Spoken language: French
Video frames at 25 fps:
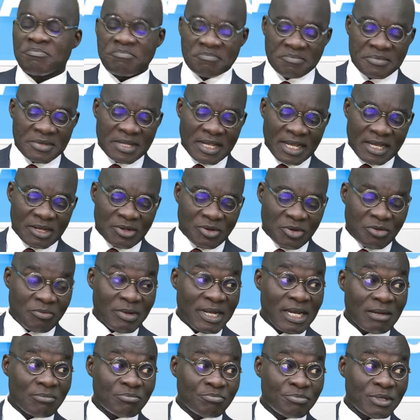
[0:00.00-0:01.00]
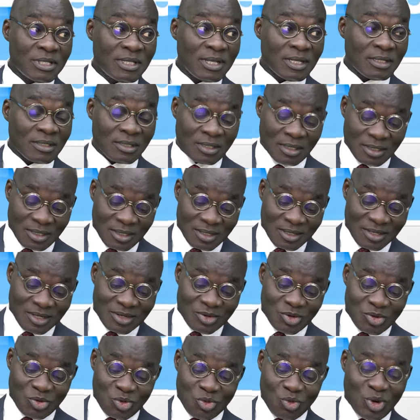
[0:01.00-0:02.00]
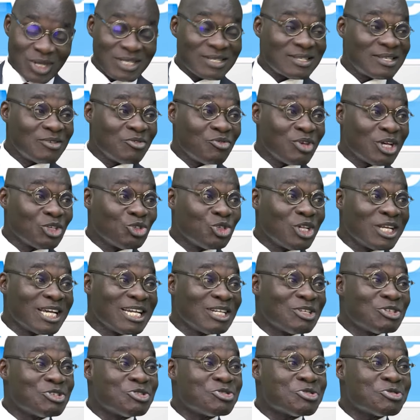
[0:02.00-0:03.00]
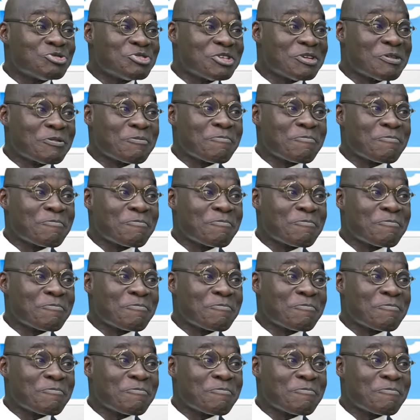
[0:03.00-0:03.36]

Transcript: D'accord. Madame, peut-être, quoi, euh, si veut ajouter quelque chose